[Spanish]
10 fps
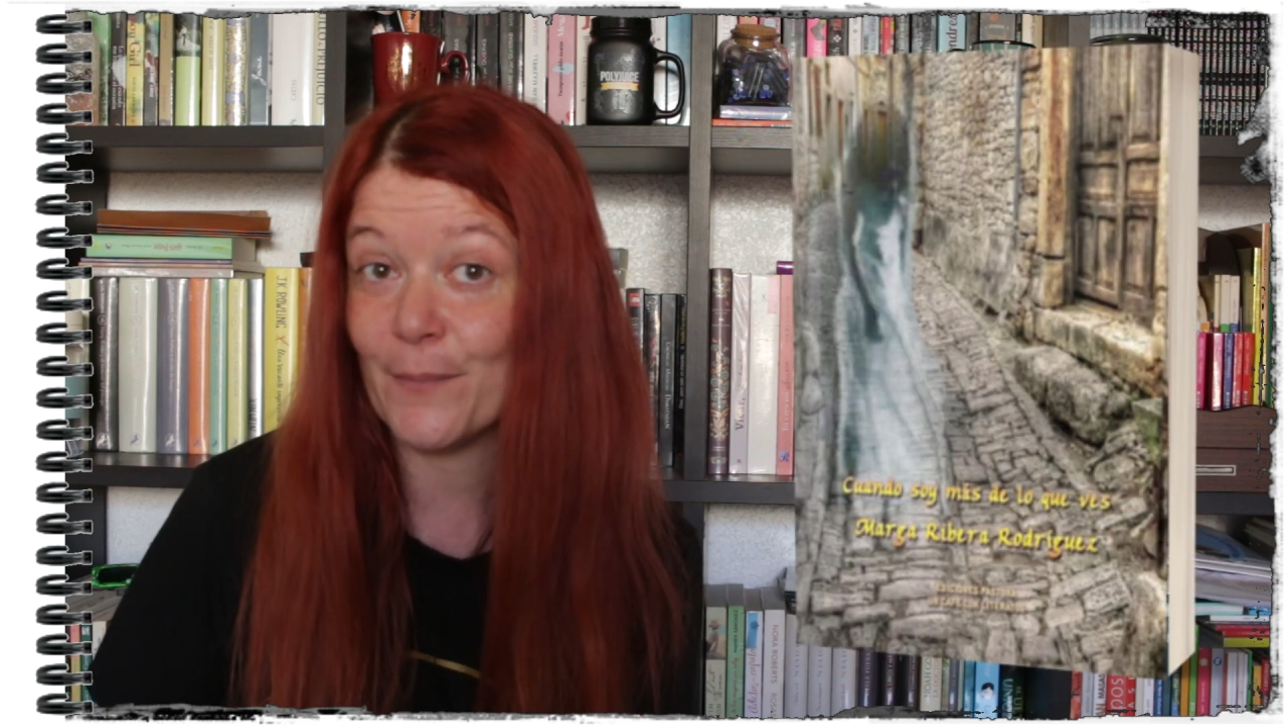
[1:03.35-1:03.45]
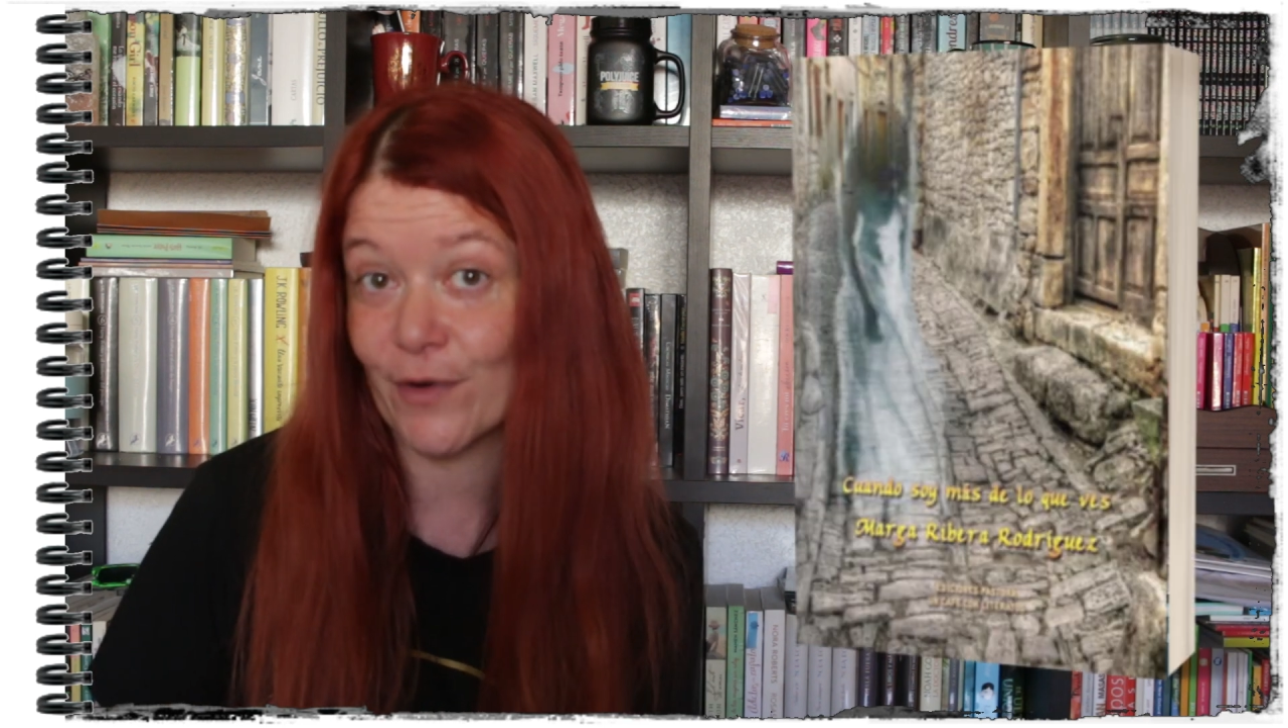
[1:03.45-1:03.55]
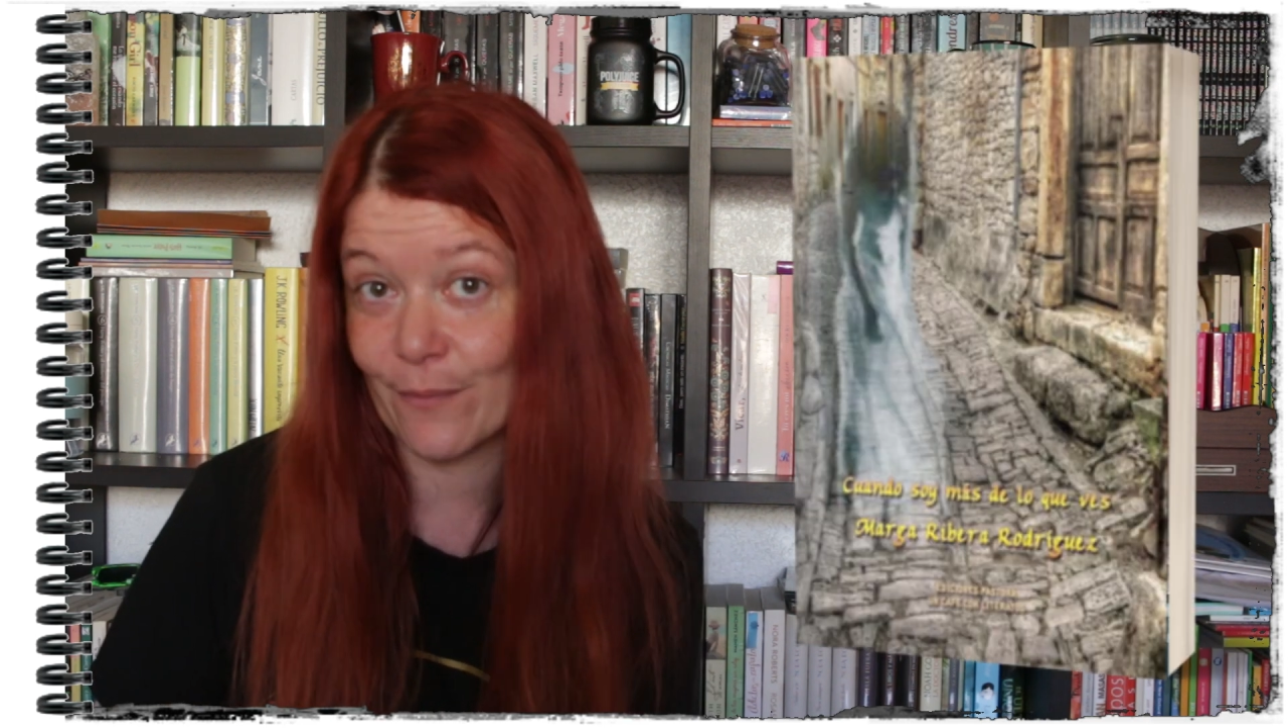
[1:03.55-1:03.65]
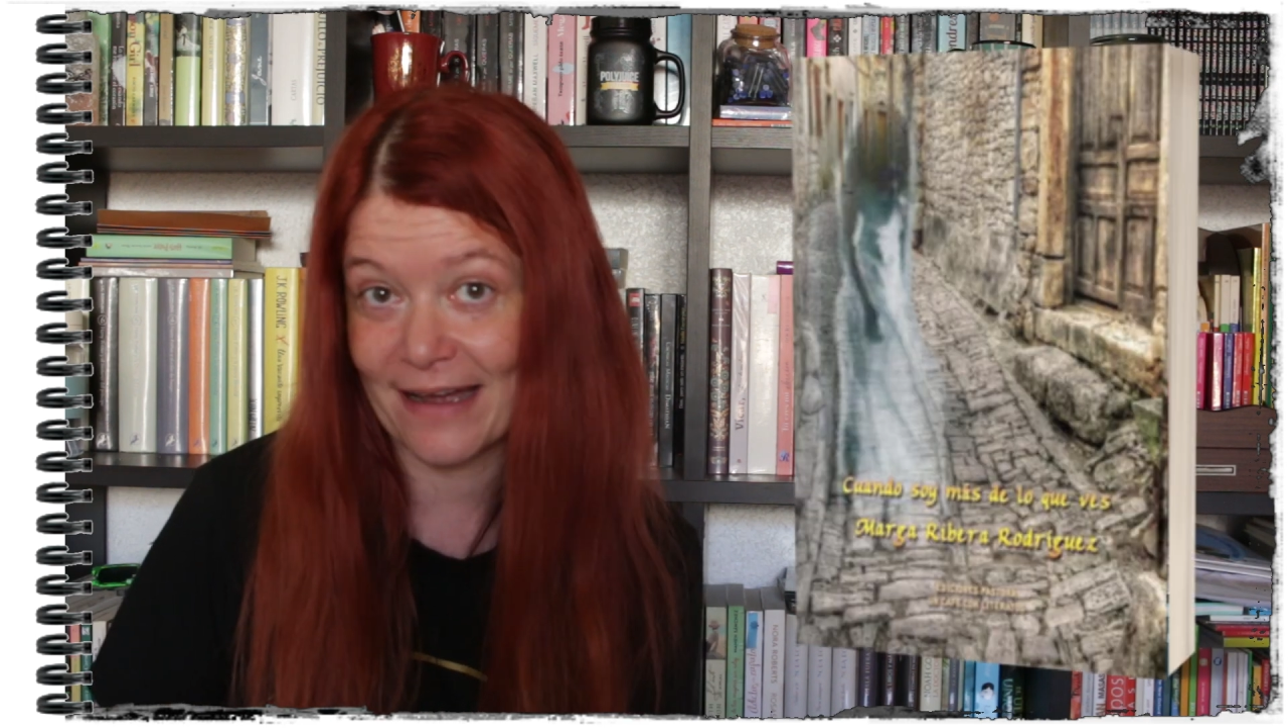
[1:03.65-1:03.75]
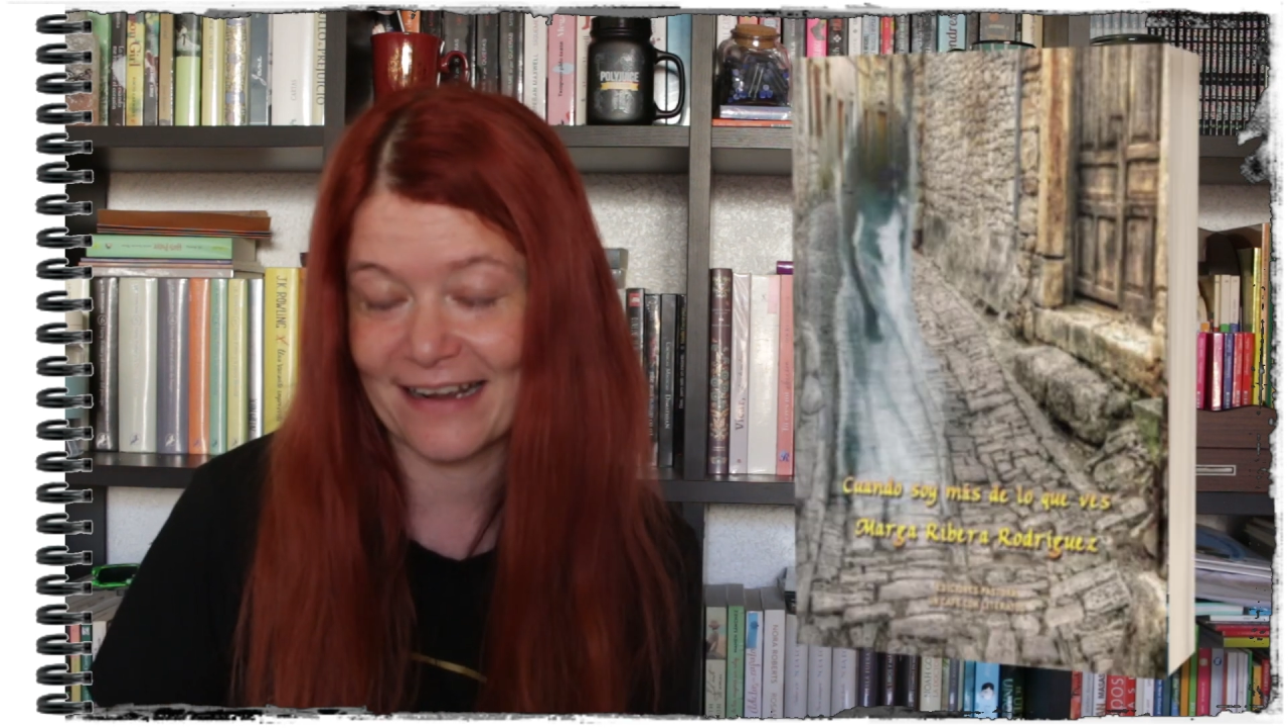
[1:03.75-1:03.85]

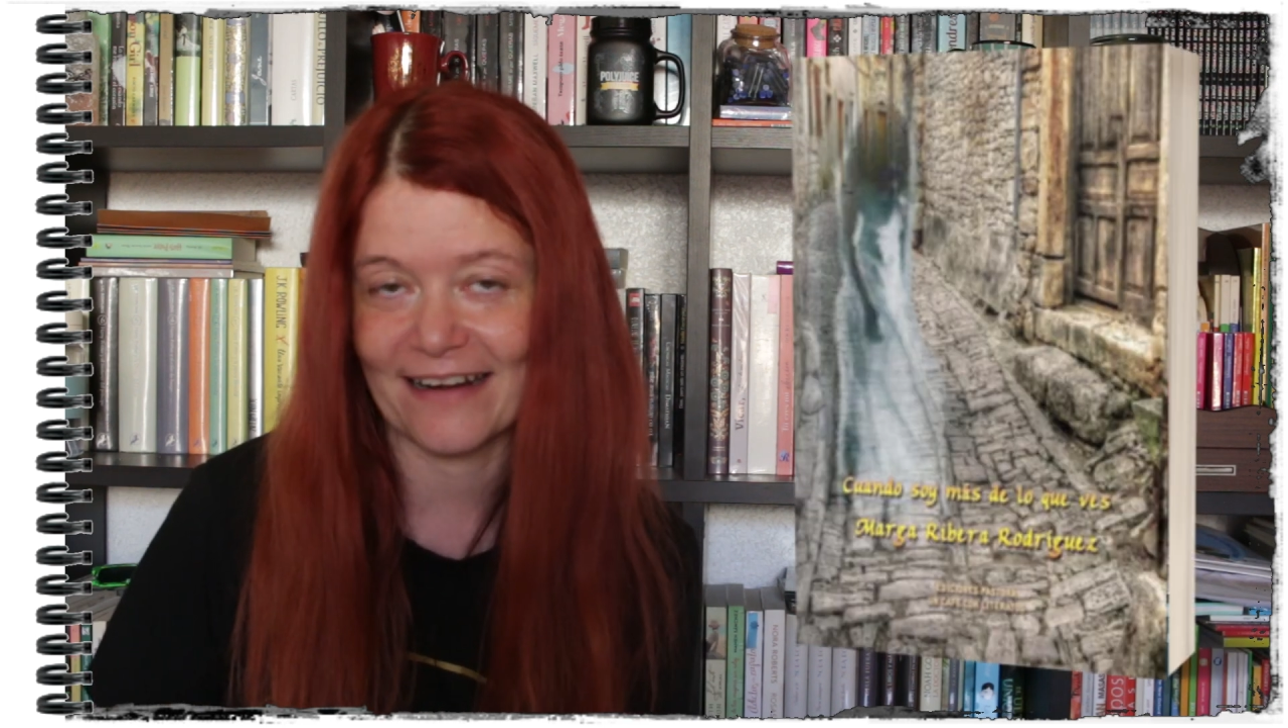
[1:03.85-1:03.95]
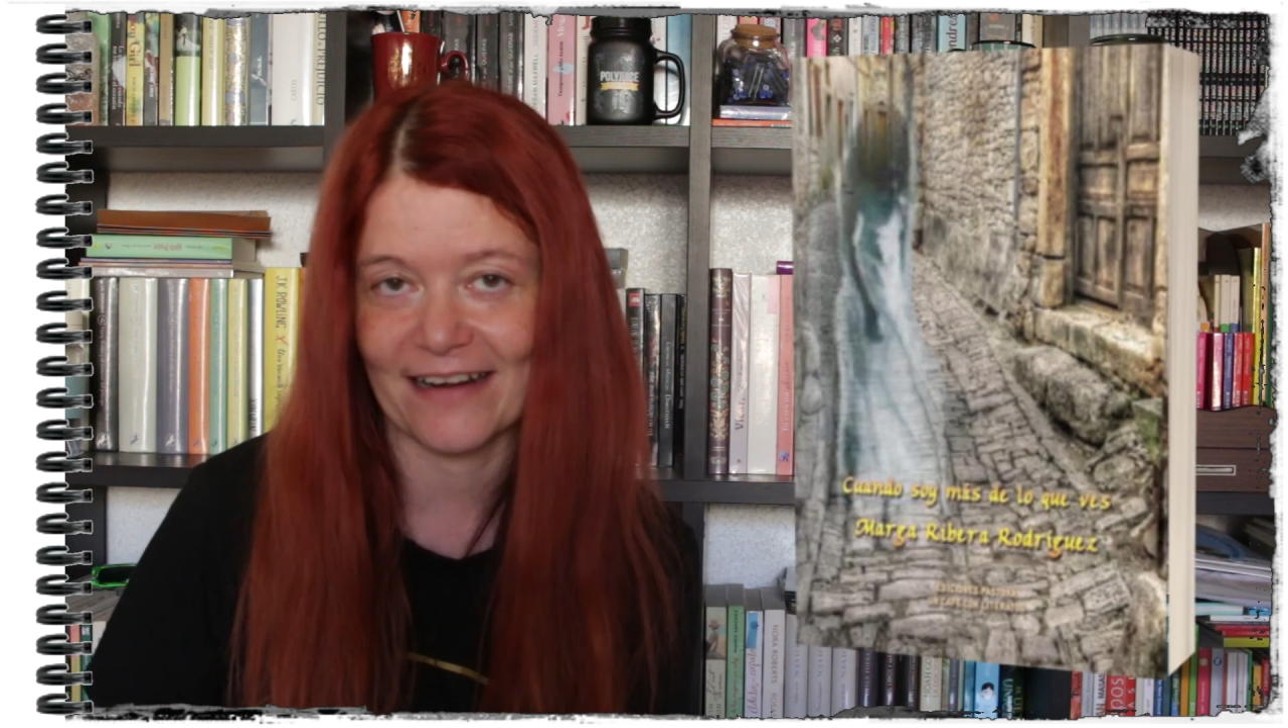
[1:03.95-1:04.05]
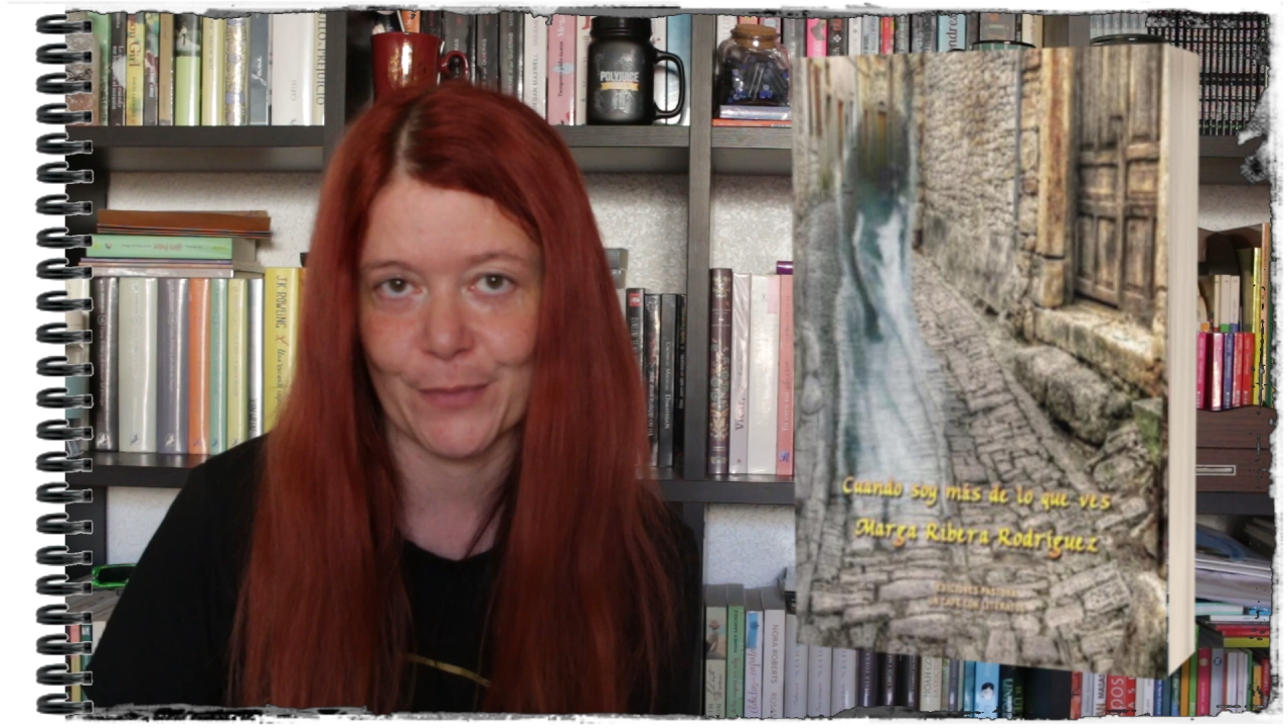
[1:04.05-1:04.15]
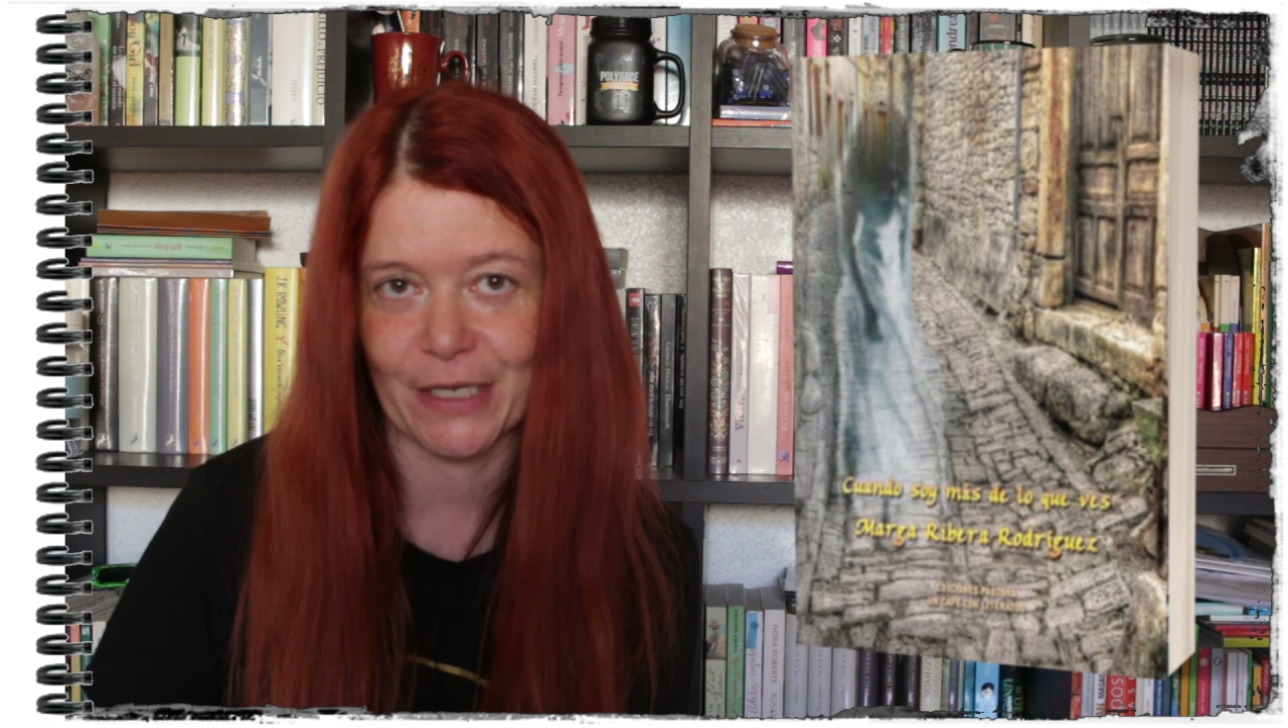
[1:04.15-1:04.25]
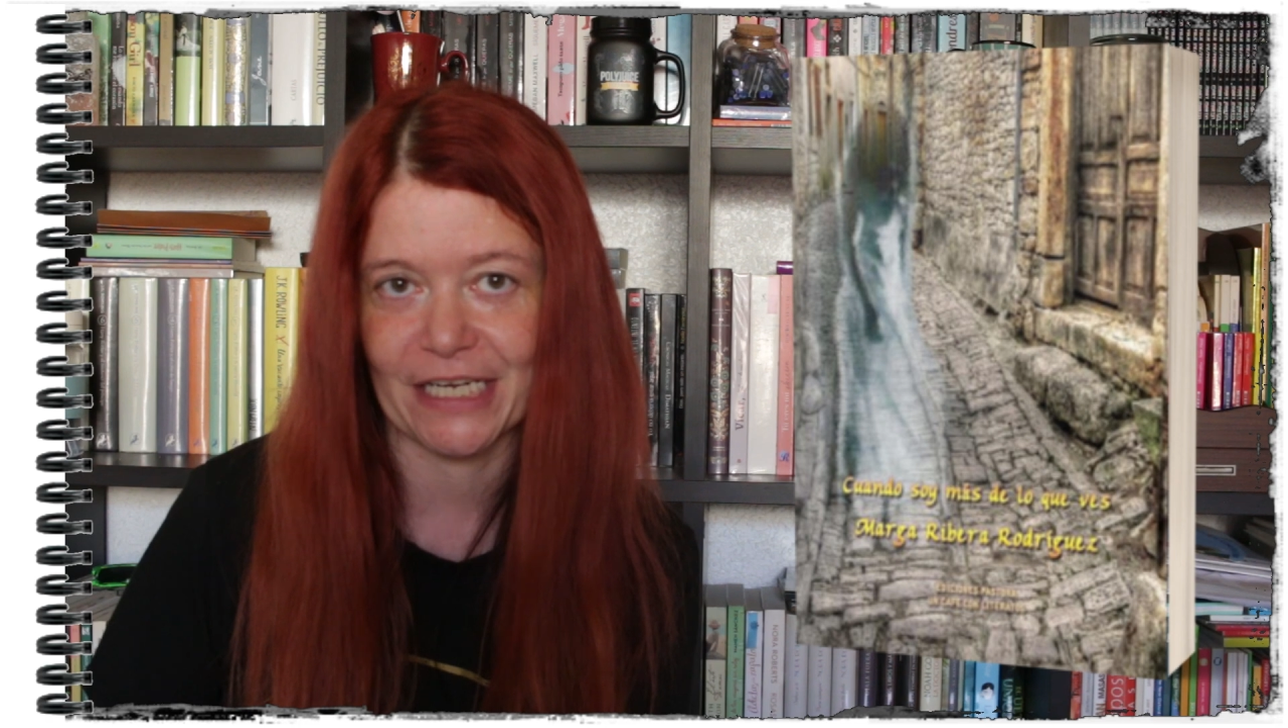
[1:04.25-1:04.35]
por Marga
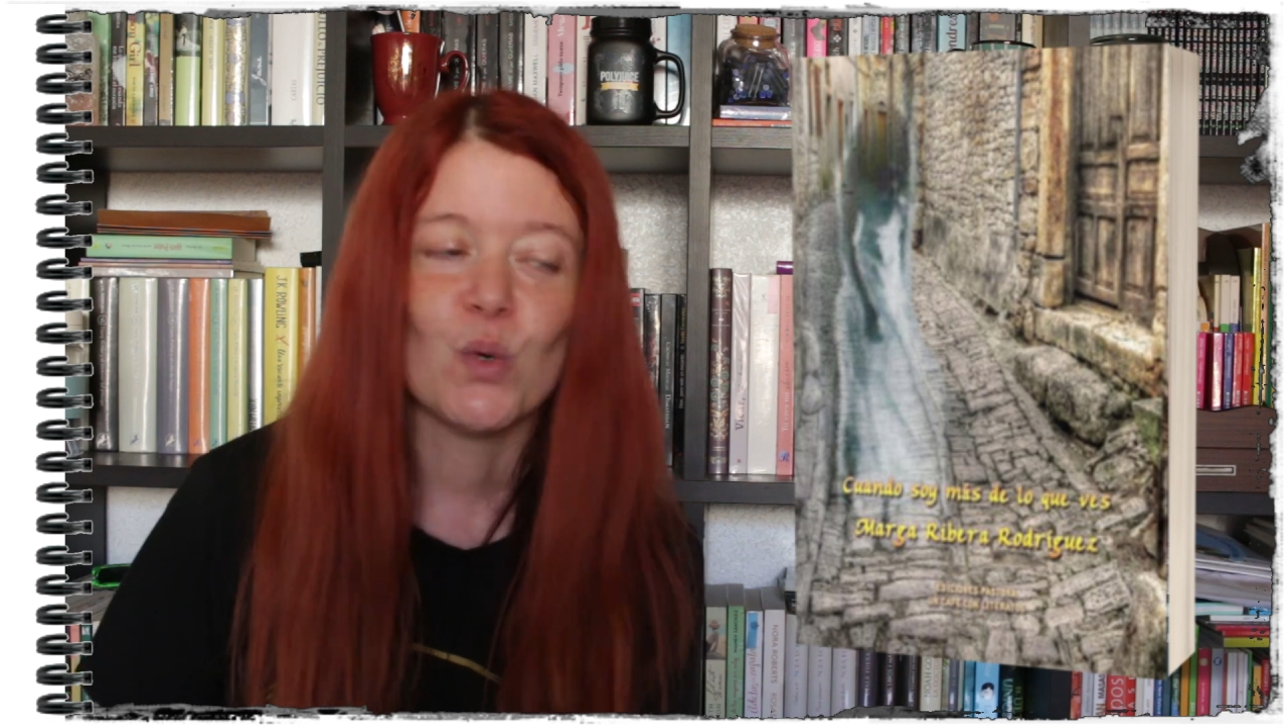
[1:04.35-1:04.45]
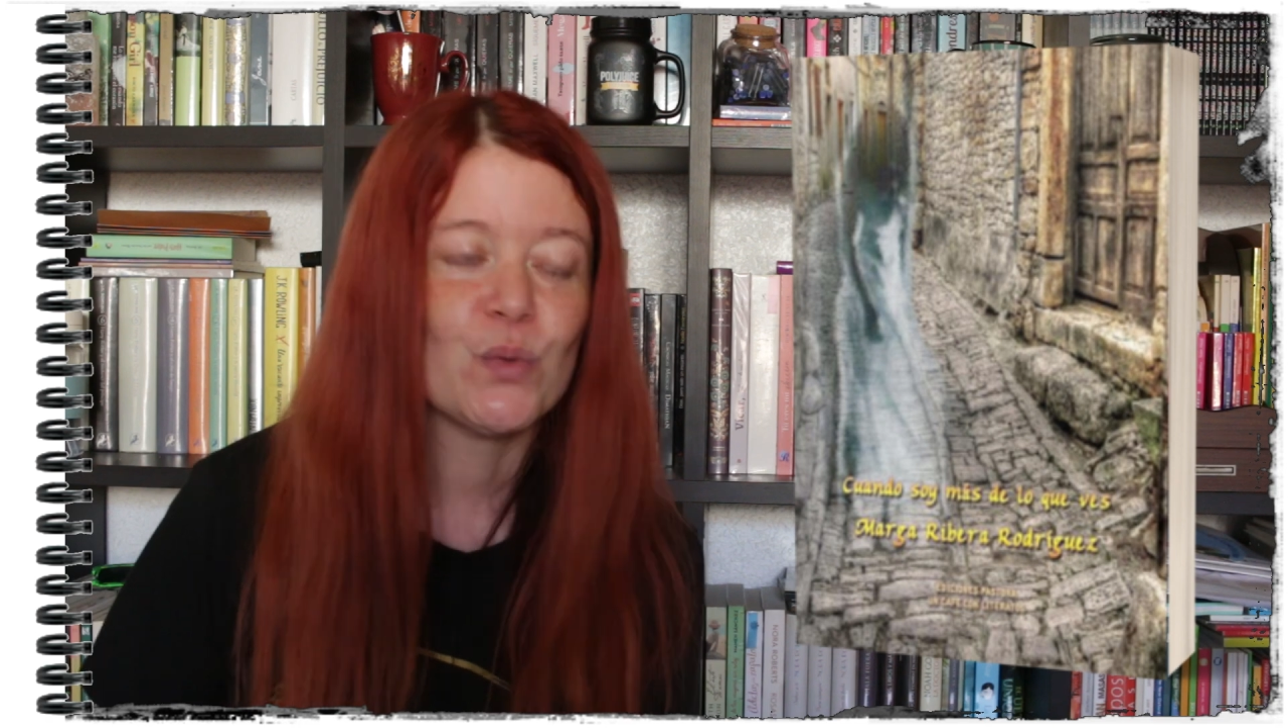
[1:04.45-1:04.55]
Rivera.